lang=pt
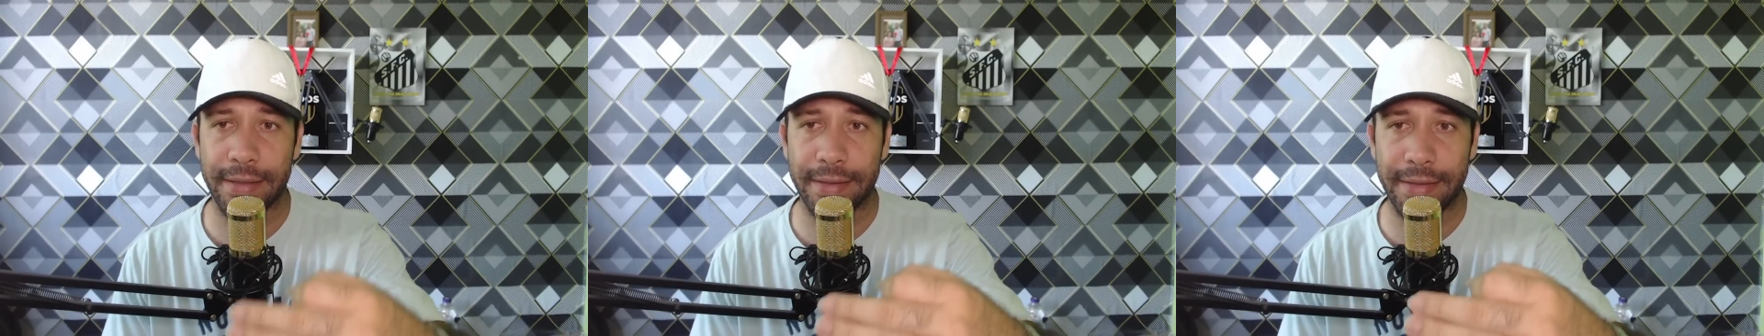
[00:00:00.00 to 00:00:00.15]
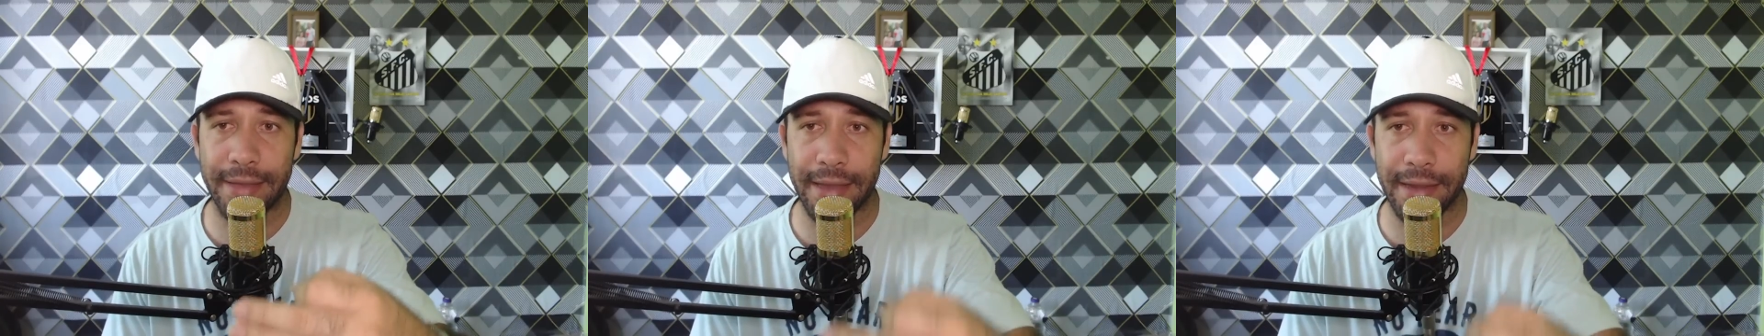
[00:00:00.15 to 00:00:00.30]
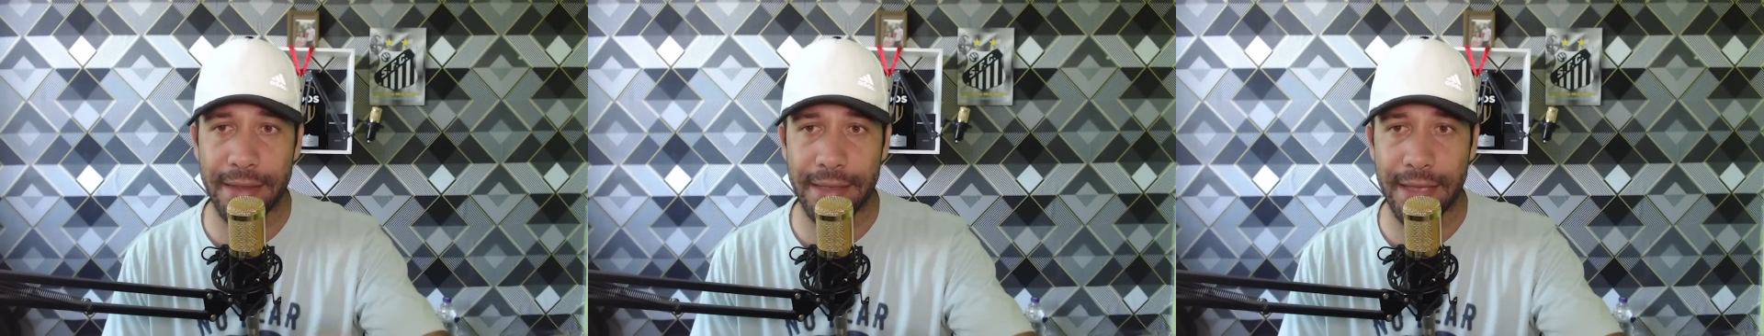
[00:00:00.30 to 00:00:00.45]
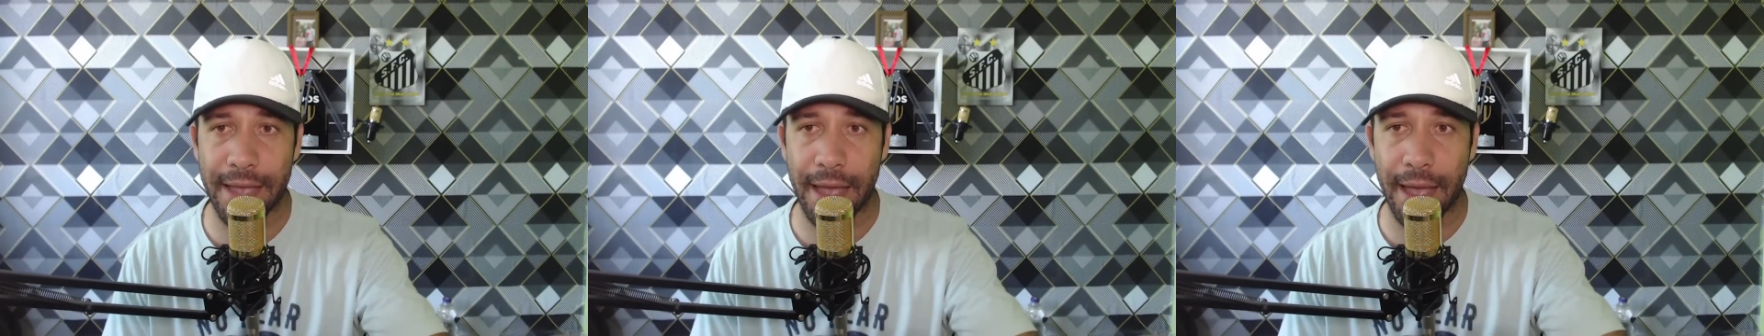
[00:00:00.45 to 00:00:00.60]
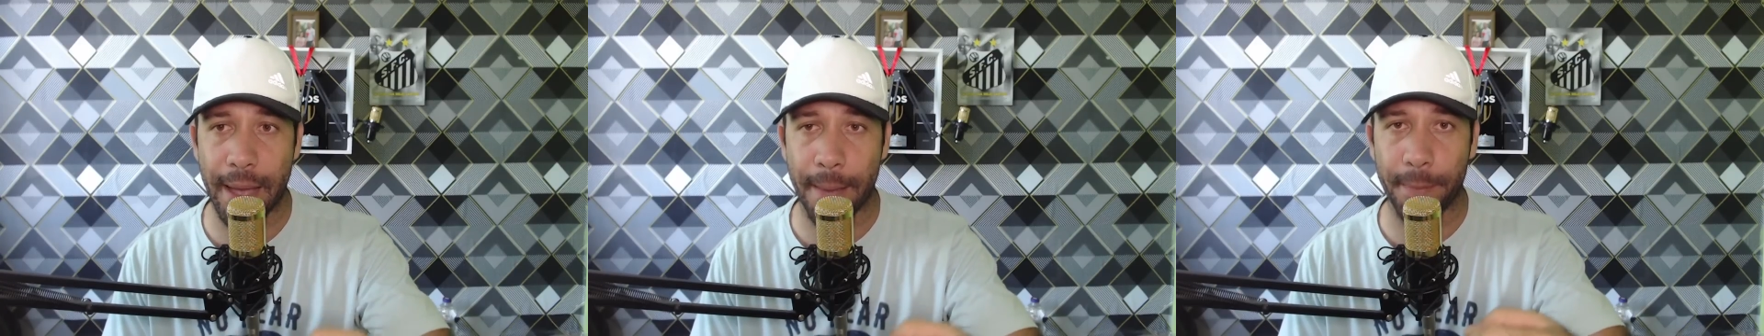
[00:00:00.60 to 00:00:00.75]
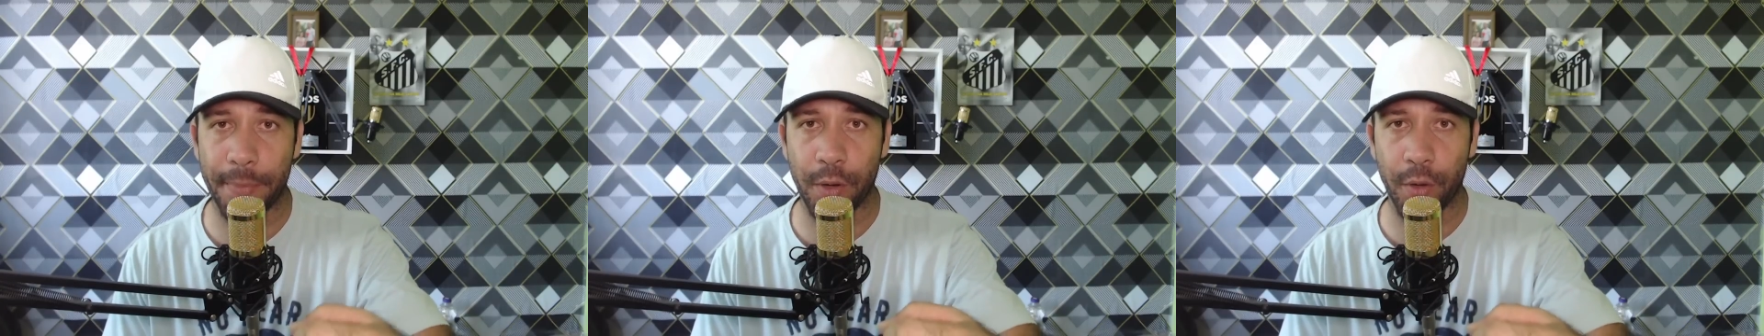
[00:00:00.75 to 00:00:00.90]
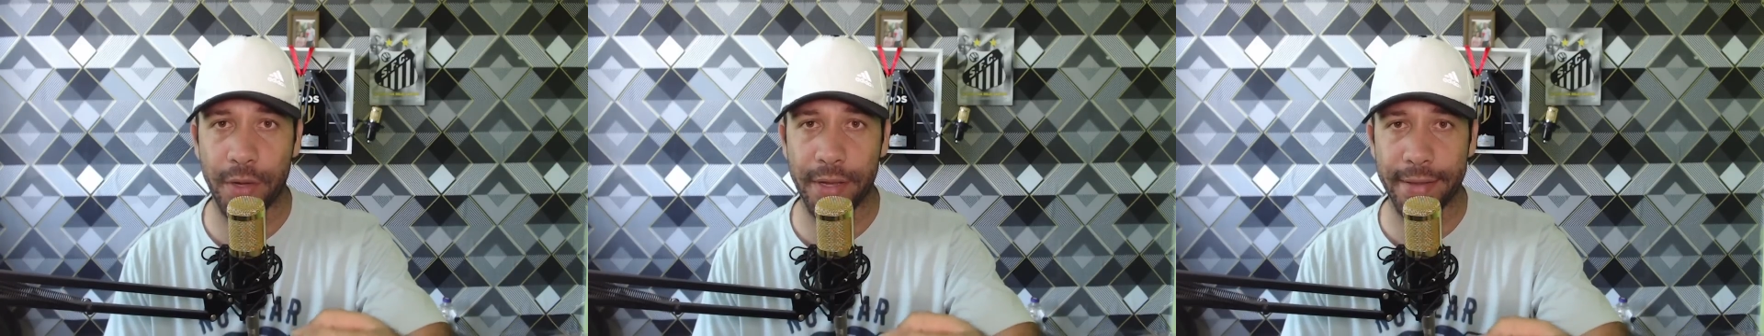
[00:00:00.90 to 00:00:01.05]
teria a
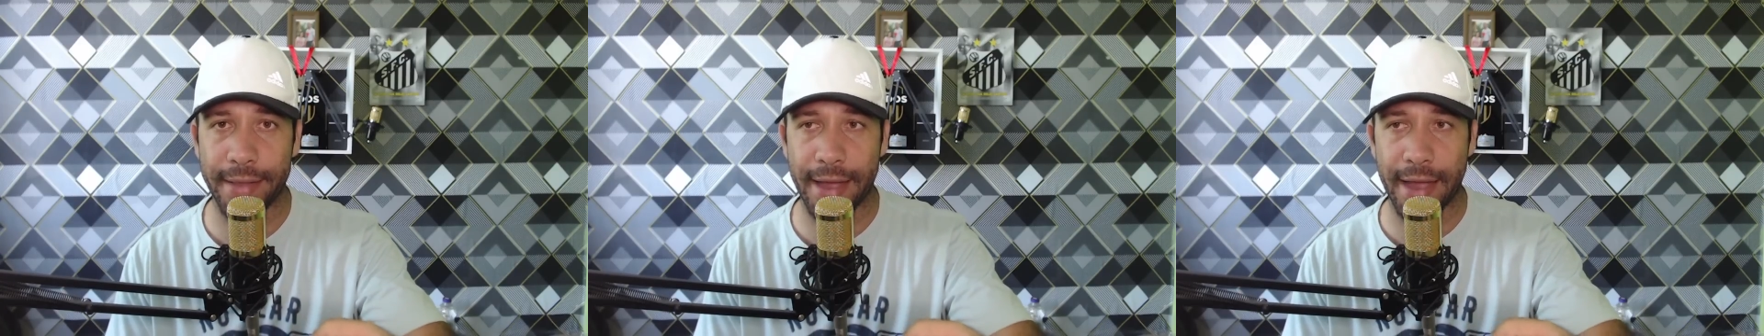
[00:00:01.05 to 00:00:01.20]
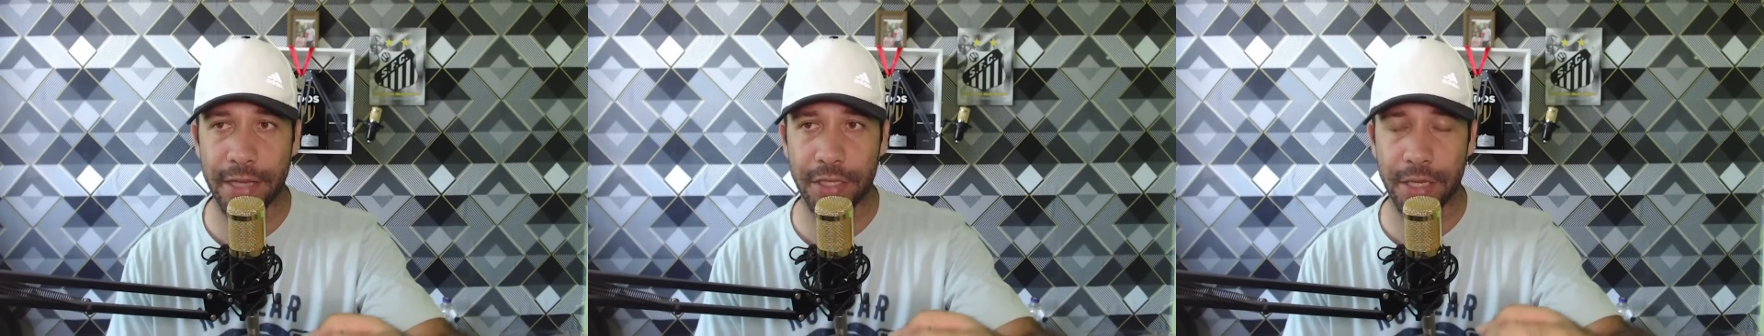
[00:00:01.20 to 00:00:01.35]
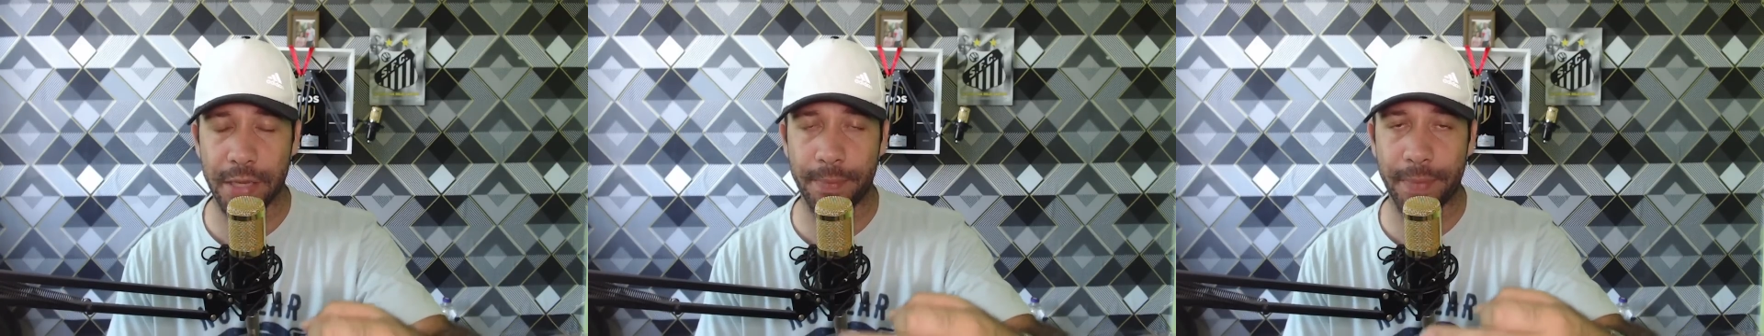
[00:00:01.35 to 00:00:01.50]
prioridade.